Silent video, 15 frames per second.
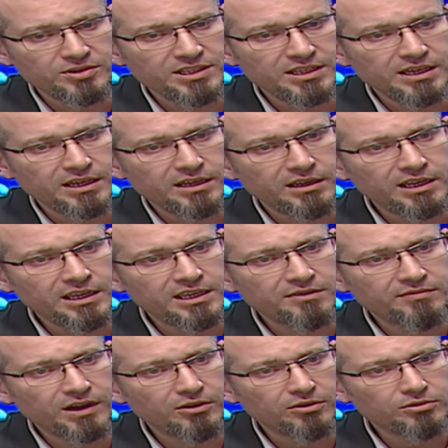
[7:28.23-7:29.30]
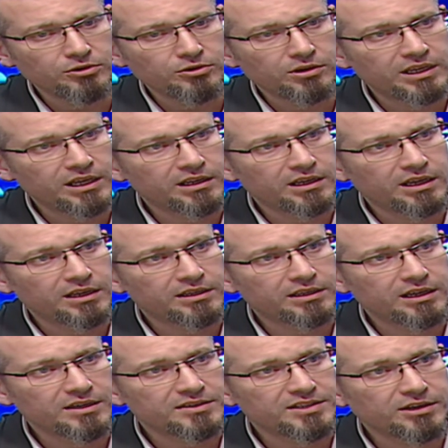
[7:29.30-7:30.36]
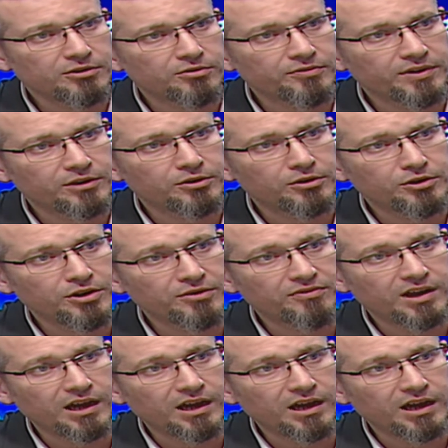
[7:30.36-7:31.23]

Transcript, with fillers: c'est l'équivalent de quelqu'un qui a 0,9